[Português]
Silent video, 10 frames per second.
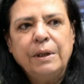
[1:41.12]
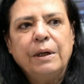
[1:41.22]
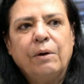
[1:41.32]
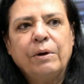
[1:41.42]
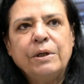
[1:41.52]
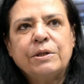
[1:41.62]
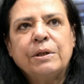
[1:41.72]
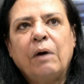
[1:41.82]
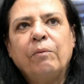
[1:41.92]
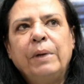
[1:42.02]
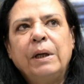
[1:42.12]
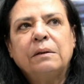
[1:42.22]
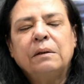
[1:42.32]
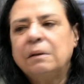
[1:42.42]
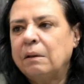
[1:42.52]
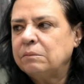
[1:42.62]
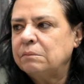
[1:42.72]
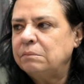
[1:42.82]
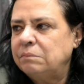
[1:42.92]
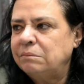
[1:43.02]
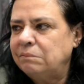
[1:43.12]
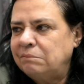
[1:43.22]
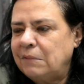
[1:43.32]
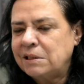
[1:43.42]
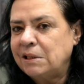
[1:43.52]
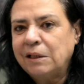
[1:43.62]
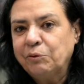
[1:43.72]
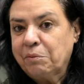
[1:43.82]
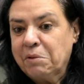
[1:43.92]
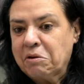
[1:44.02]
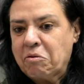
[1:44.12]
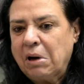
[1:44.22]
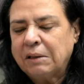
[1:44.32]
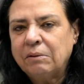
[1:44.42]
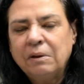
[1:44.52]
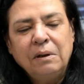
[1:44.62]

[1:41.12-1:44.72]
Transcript: originalmente não assinado em 2004